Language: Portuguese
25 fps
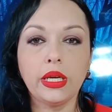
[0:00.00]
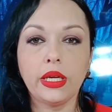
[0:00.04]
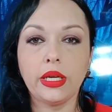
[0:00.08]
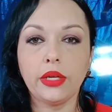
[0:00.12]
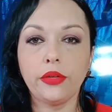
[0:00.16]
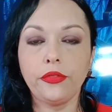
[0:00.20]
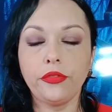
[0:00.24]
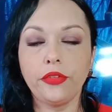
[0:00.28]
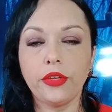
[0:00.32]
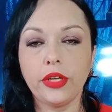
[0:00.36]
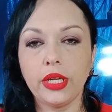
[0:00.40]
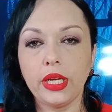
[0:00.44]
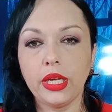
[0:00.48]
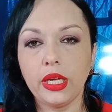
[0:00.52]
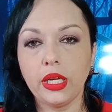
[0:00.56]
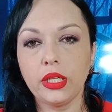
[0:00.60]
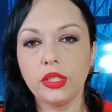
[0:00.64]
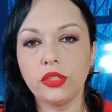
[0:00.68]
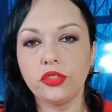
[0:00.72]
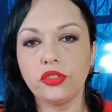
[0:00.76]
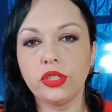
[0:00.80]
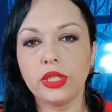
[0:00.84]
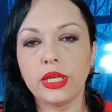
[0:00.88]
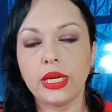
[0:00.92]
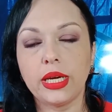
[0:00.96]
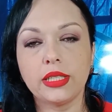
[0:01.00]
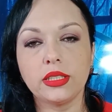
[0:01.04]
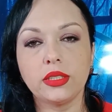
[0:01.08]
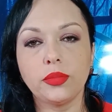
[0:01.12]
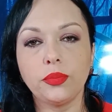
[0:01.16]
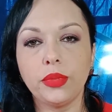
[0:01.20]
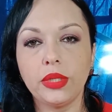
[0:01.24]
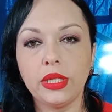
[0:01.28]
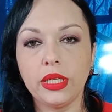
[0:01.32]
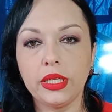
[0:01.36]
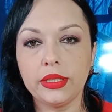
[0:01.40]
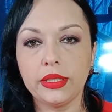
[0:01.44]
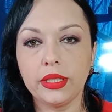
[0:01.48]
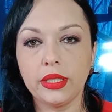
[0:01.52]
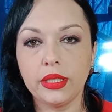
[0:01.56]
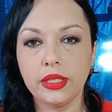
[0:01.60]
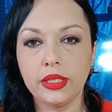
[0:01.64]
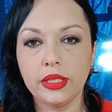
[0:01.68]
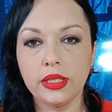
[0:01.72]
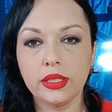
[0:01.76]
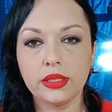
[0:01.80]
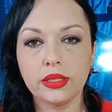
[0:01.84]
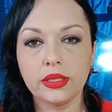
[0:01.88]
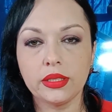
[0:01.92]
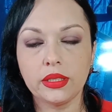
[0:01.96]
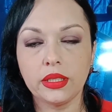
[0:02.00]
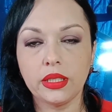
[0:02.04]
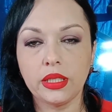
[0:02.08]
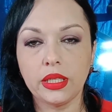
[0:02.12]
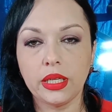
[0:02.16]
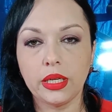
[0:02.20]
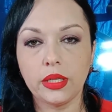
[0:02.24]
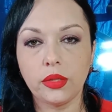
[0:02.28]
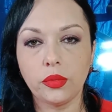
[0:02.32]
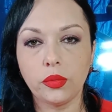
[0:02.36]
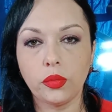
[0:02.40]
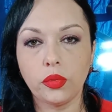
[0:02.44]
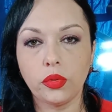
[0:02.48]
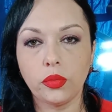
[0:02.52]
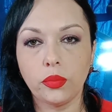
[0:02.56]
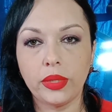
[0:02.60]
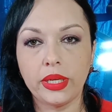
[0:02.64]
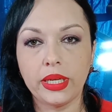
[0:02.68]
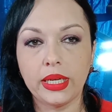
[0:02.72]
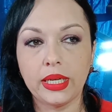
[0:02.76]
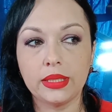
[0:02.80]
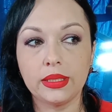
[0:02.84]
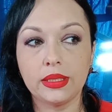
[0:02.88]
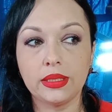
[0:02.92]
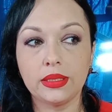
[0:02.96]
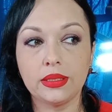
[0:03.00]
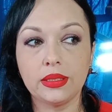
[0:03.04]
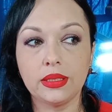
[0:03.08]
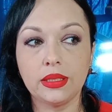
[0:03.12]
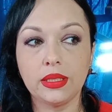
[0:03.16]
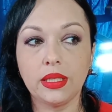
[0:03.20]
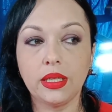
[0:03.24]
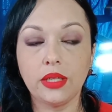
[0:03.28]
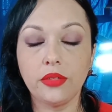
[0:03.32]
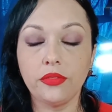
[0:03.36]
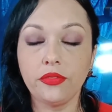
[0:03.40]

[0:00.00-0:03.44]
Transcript: referente às bilheterias que eram cobradas e